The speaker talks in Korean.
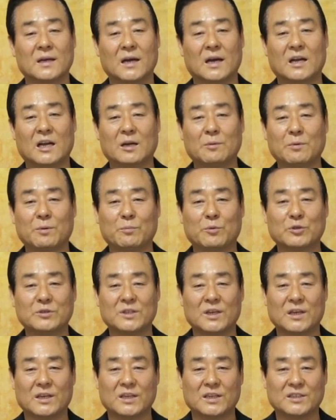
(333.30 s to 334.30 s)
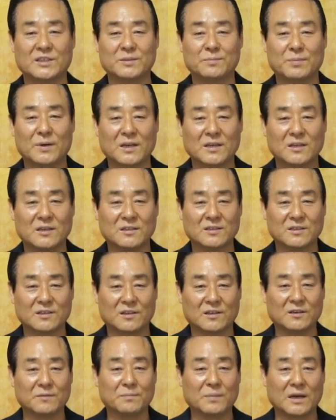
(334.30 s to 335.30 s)
하나님은 모세에게 지팡이를
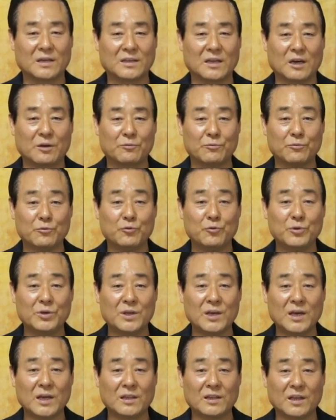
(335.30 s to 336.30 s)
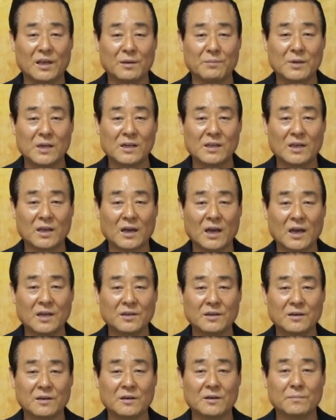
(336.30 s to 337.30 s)
들어 바다 위에 내밀게
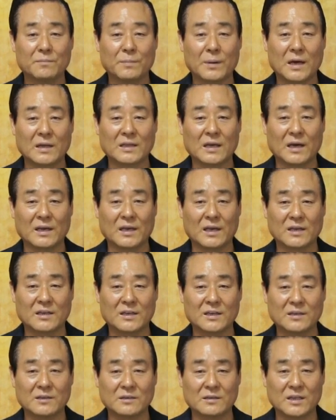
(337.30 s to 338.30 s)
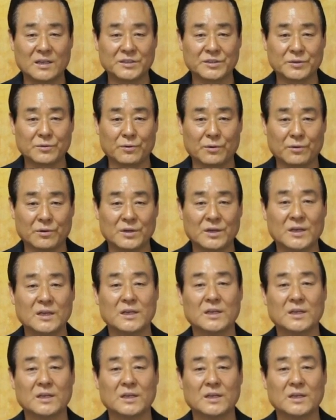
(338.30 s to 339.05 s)
하여 바다에 길을 내시고